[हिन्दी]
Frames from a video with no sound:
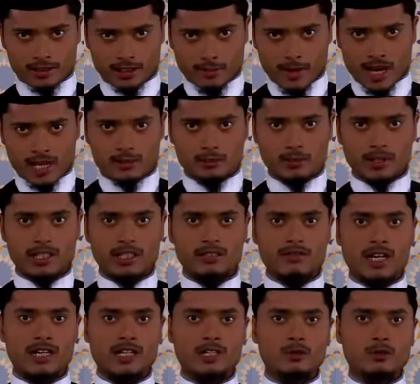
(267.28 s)
नमाज पढ़ने
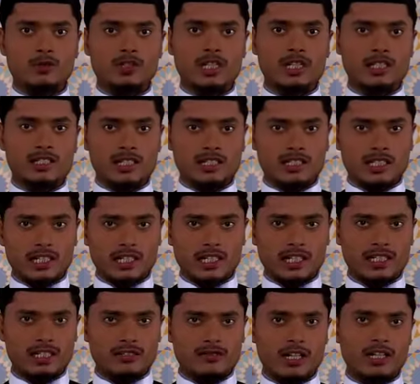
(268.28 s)
वाले लोग हैं सजदा
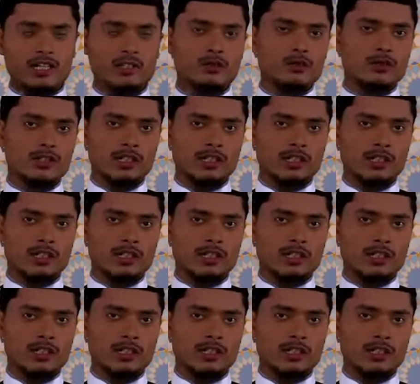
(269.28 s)
करने वाले लोग